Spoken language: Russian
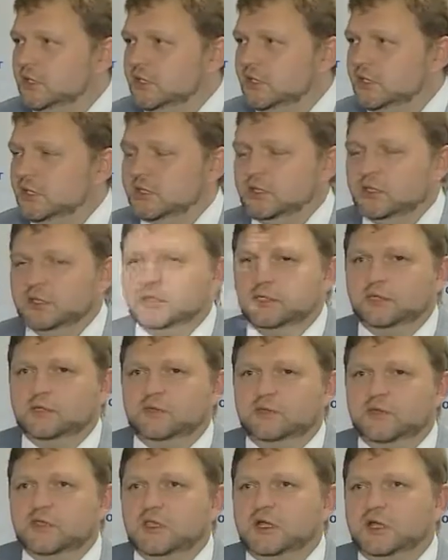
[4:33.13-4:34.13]

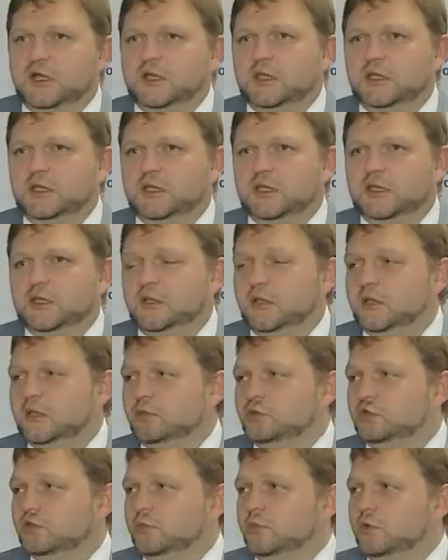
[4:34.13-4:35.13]
или федеральные деньги для
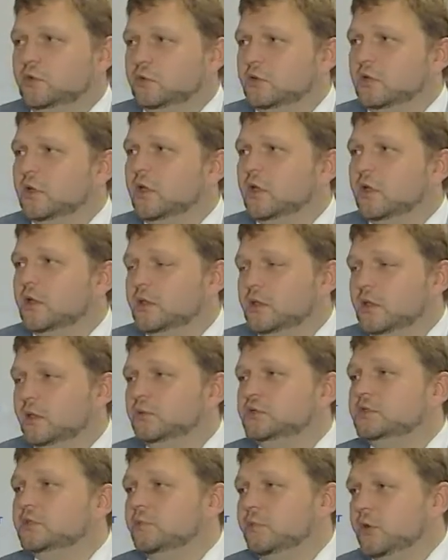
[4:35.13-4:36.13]
того, чтобы он,
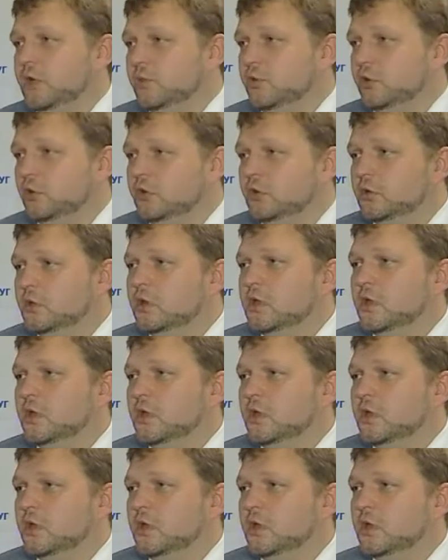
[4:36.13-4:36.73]
допустим, приобрел